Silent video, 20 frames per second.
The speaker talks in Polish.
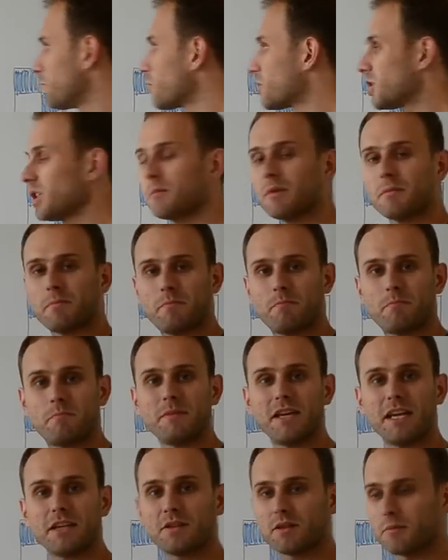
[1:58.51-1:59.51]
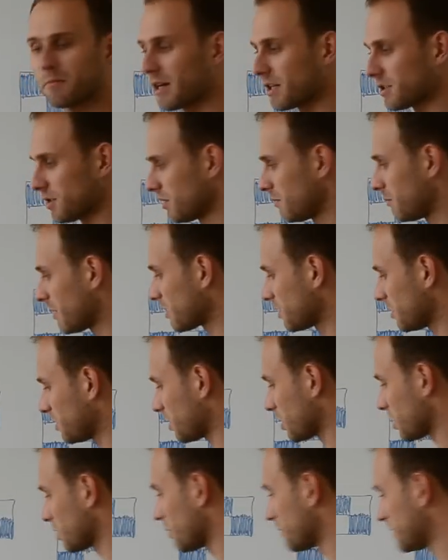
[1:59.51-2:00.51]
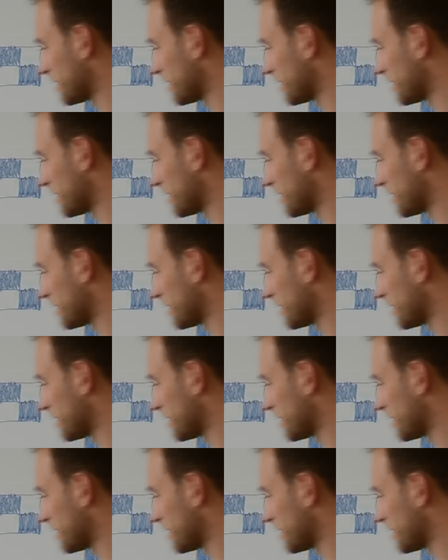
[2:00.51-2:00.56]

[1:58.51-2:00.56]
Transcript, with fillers: poczyńmy jedną bardzo, bardzo istotną